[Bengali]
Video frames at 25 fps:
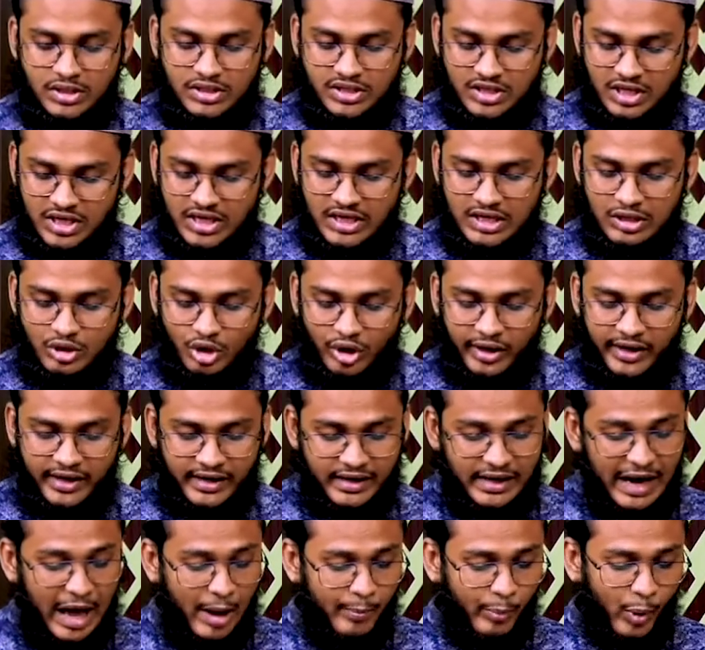যে হৃদয়
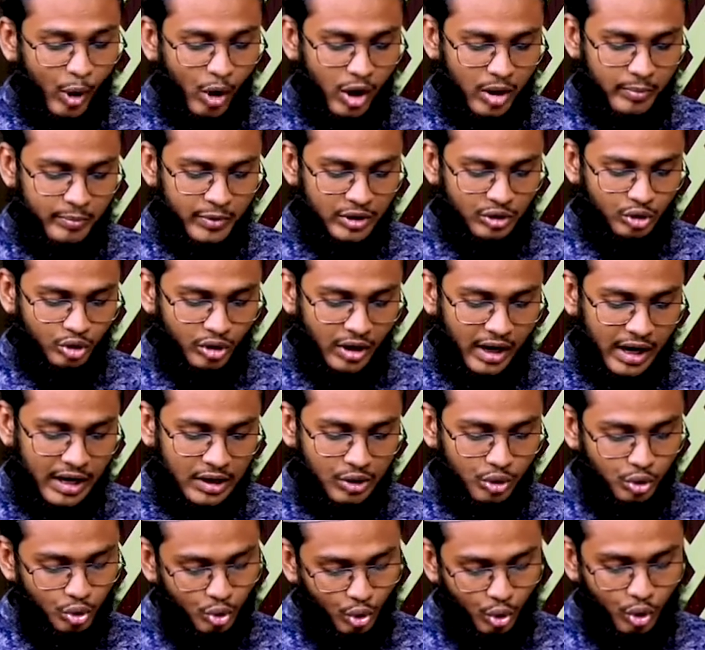না পাওয়ার বেদনায়
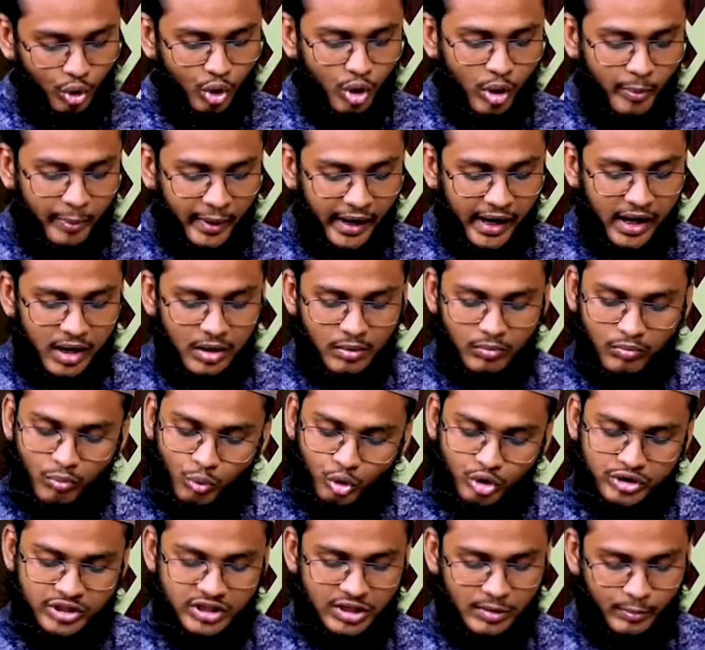দুঃখ পায়
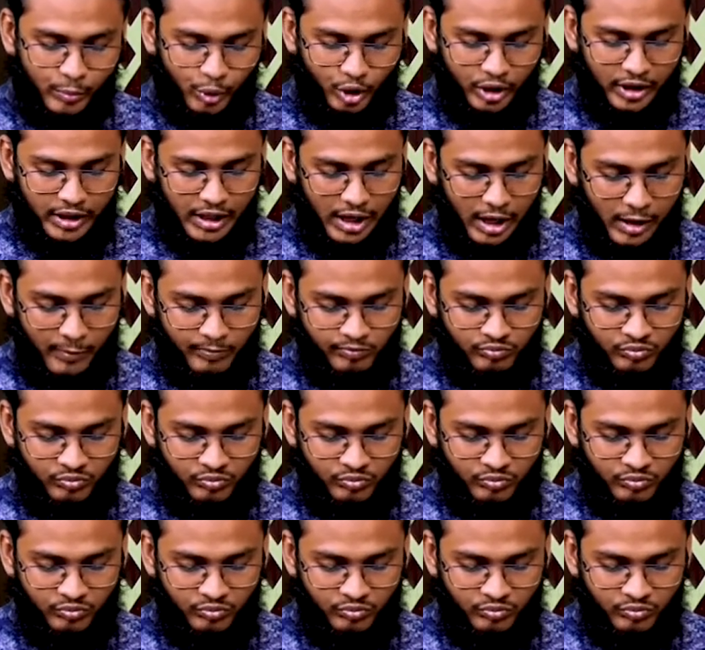মুষড়ে পড়ে না